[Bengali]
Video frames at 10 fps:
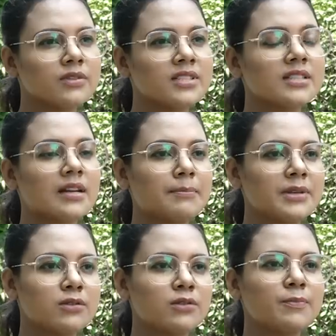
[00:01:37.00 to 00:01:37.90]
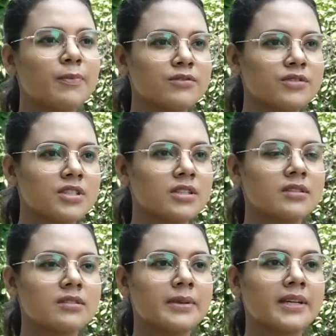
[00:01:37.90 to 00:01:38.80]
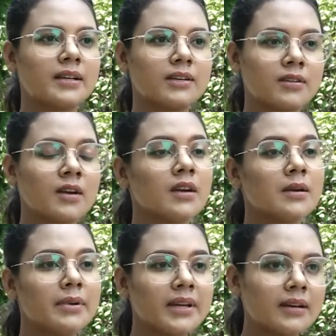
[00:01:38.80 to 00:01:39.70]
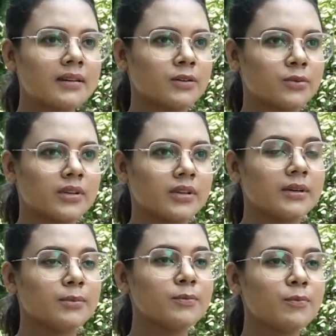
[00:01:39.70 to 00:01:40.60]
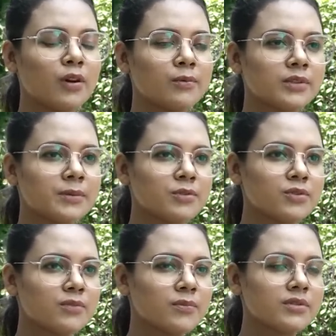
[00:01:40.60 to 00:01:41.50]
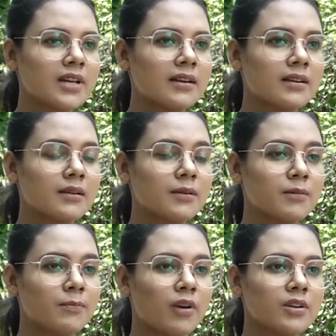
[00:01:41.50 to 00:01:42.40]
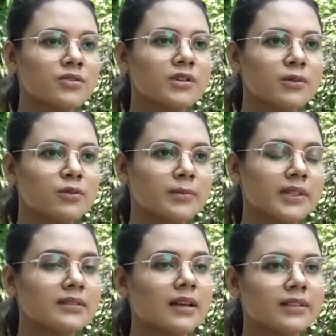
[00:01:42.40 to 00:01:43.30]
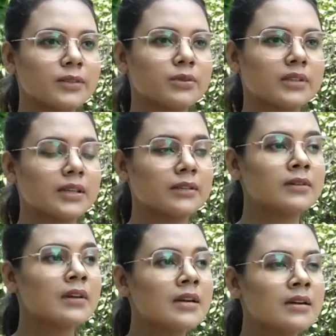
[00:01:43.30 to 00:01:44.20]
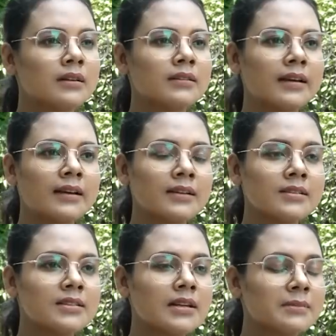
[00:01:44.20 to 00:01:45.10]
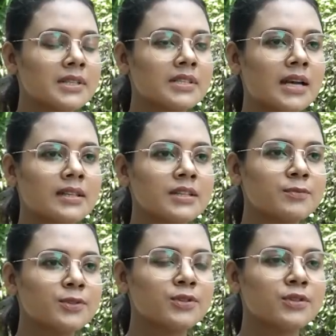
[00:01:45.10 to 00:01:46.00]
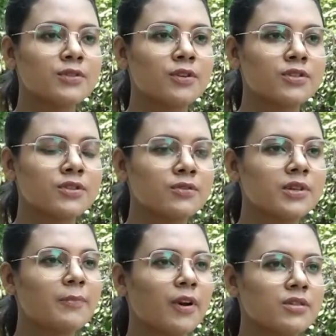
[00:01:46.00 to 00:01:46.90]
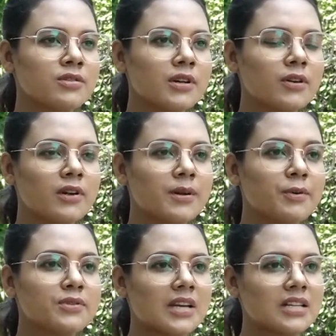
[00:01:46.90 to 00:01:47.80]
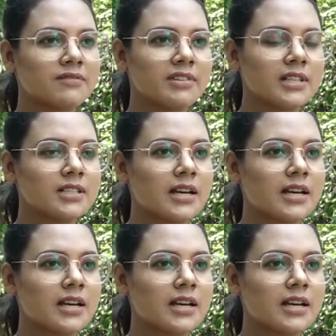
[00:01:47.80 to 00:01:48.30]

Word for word: করেছি ছাব্বিশ লক্ষ পঞ্চাশ হাজার বেকার বেকারের হয়ে এবং পরবর্তী প্রজন্ম যারা পড়াশোনা করবেন তাদের হয়ে কারণ দেখা গেছে যে আমরা সাতাইশ বছর কষ্ট করে পড়াশোনা করার পর সার্টিফিকেট